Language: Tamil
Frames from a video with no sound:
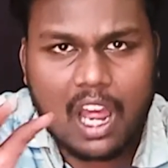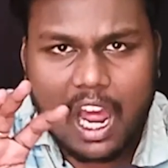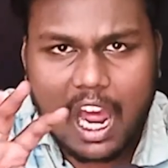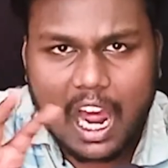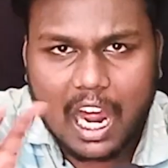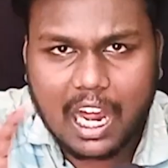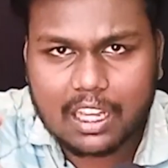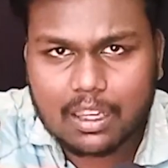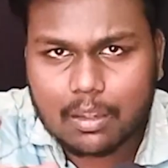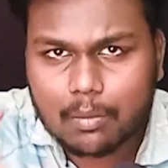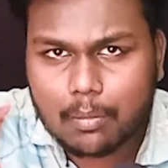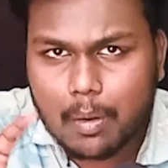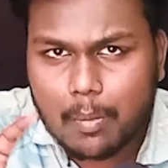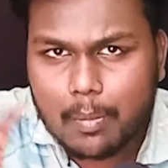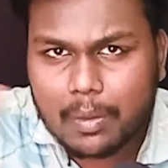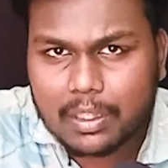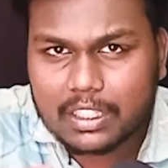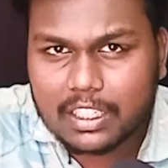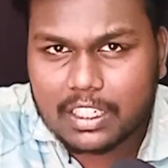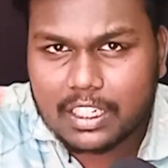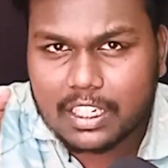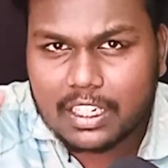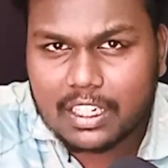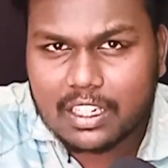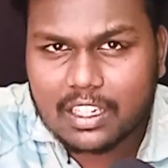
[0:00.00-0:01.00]
அந்த பொம்மை
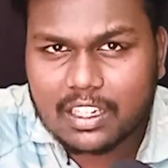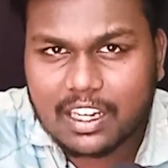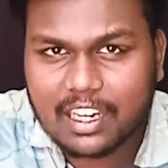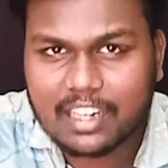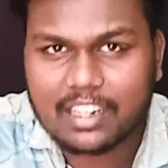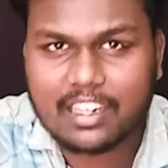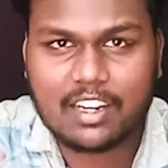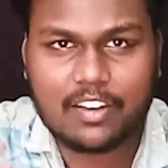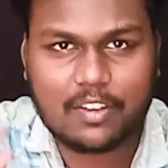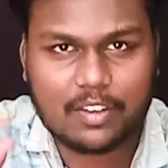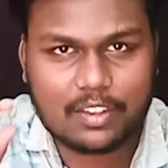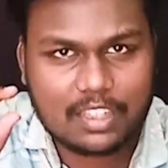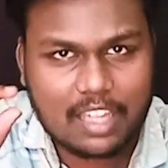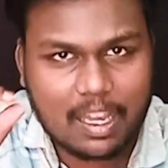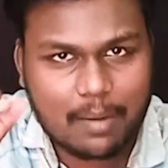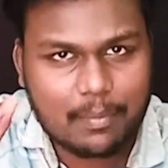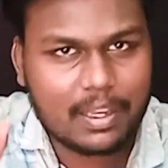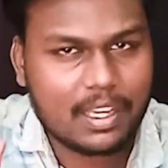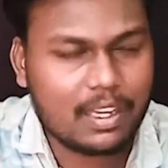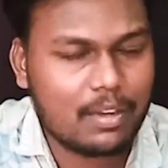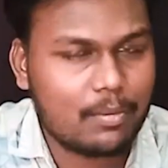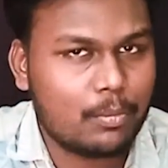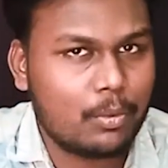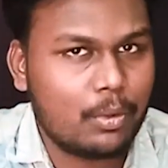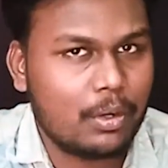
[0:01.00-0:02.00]
திடீர்னு கண்ணை வந்து அப்படியே
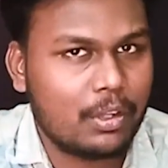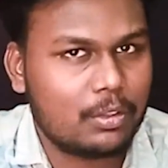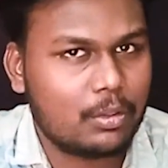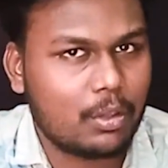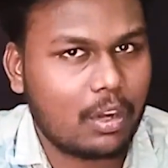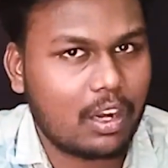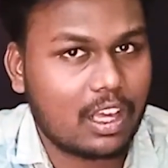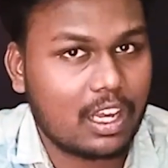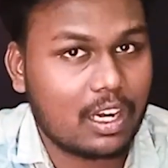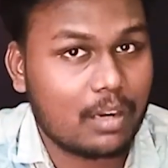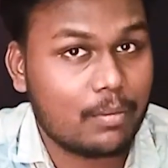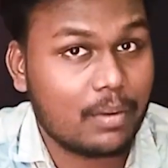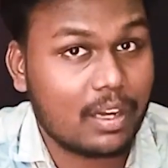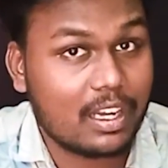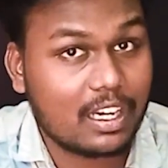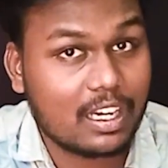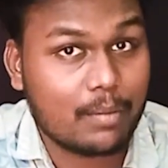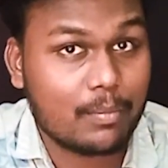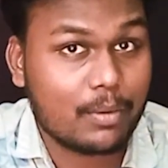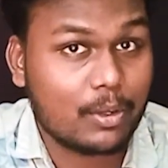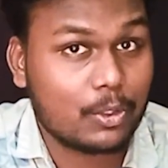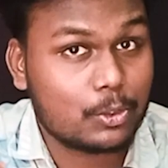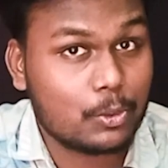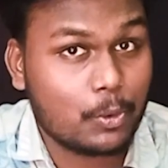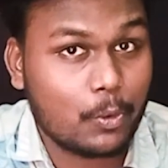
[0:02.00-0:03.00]
மூடி திறக்கிற மாதிரி
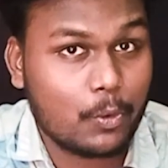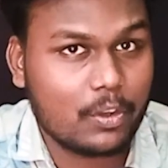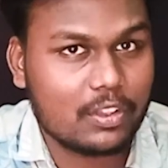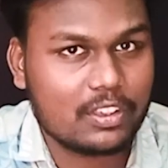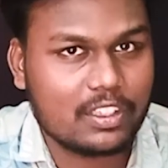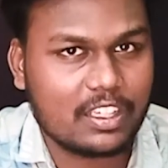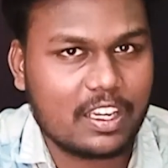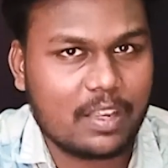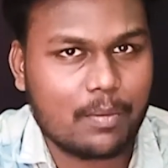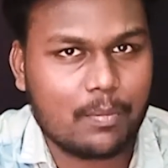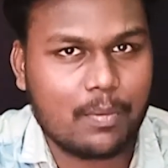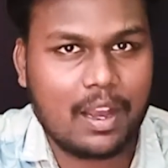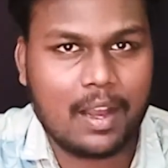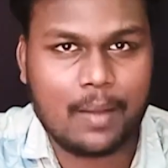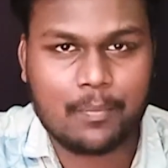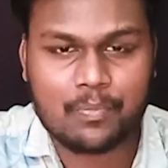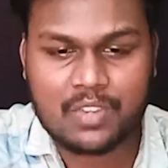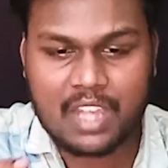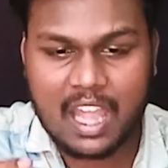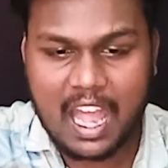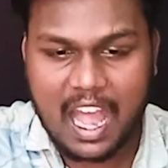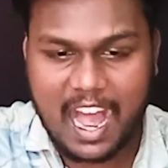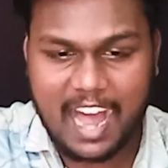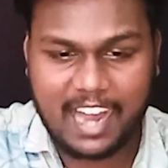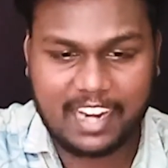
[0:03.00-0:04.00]
நமக்கு தோணும் தெரியுமா
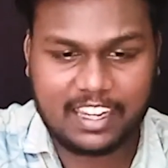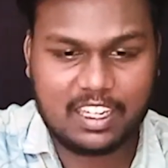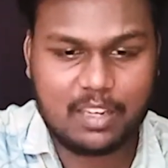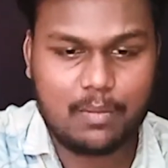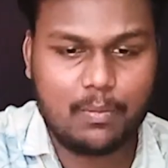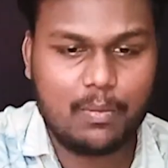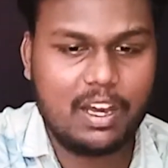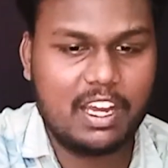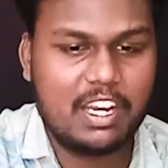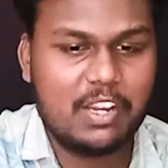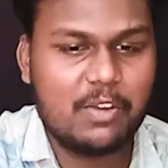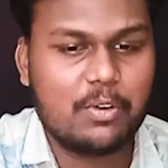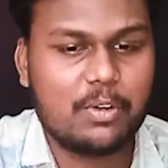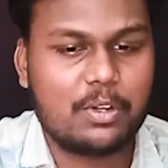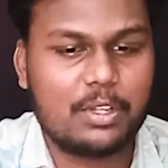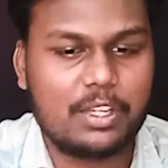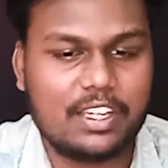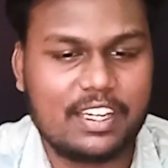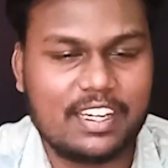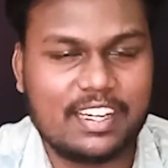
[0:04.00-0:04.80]
அந்த மாதிரி ஒரு